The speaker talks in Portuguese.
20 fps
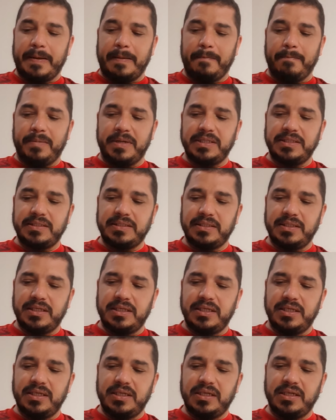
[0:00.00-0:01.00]
Mas
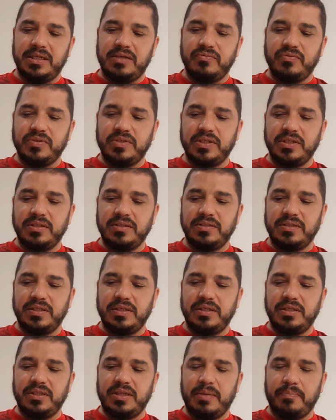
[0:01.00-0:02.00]
é você
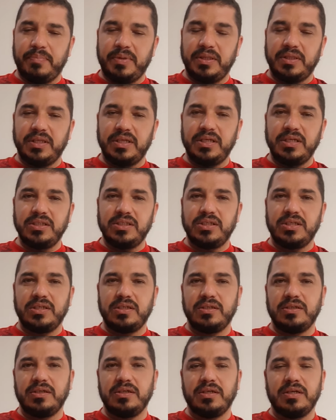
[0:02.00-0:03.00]
sendo independente,
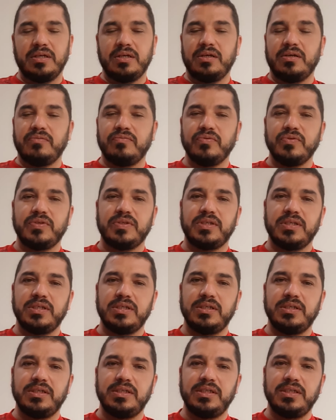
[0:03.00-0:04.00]

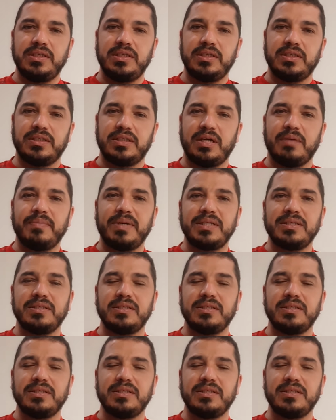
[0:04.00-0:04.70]
você está mais